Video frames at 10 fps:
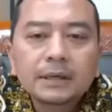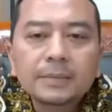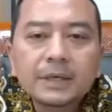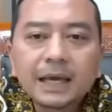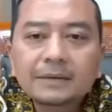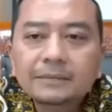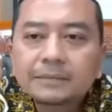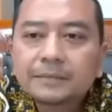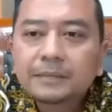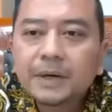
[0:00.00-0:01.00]

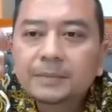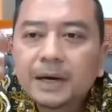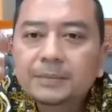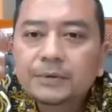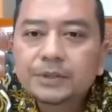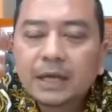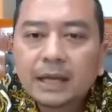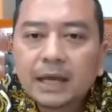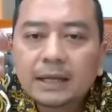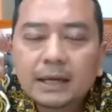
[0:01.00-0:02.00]
demikian Bapak Ibu
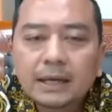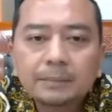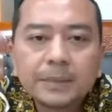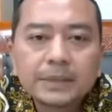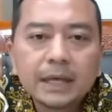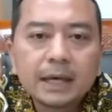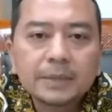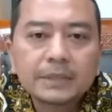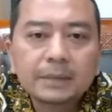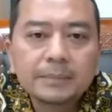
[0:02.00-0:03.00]
sekalian yang bisa
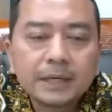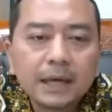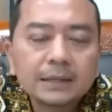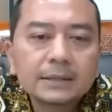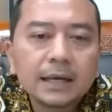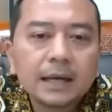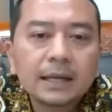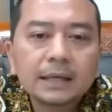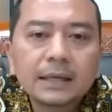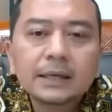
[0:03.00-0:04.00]
kami sampaikan
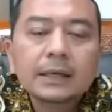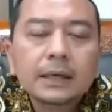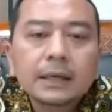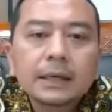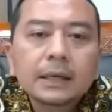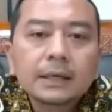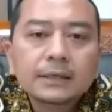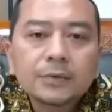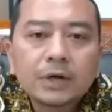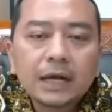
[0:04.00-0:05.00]
sekali lagi
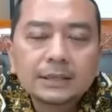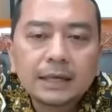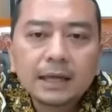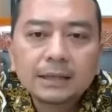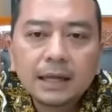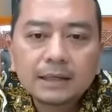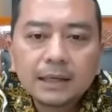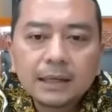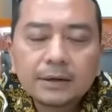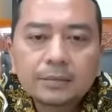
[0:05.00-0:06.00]
Semoga catatan
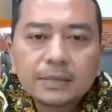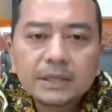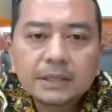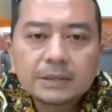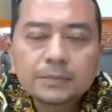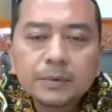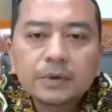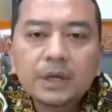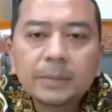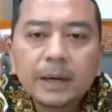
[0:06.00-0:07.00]
dari Komisi 10
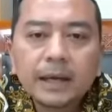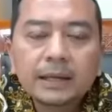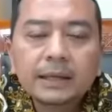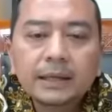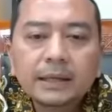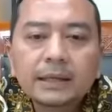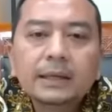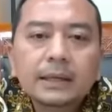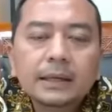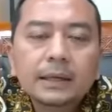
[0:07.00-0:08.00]
DPR RI ini